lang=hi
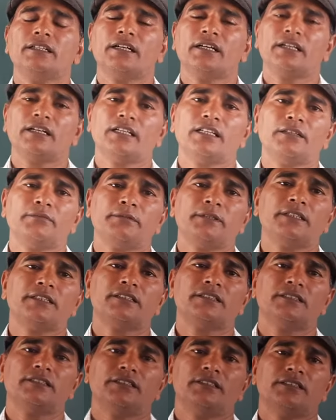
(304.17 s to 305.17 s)
गगन
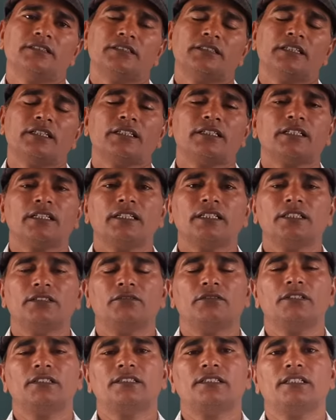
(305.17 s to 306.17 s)
बिच तेते ही
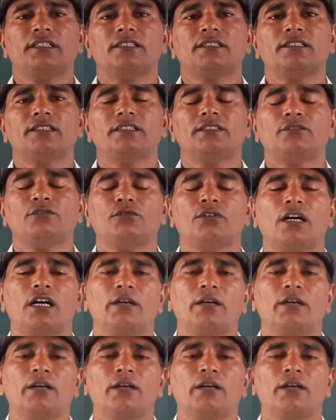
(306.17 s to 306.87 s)
उड़ जासी जो